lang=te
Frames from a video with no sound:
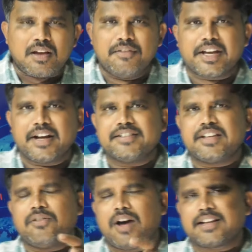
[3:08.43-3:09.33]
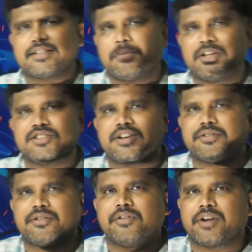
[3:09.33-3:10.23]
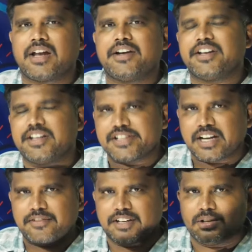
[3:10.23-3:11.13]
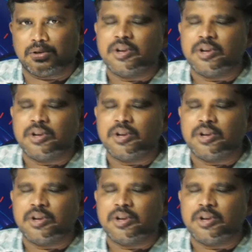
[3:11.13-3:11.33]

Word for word: విక్రయిస్తే వాళ్ళకి సంబంధించినటువంటి వివరాలు ఏంటి నిజంగా వీళ్ళు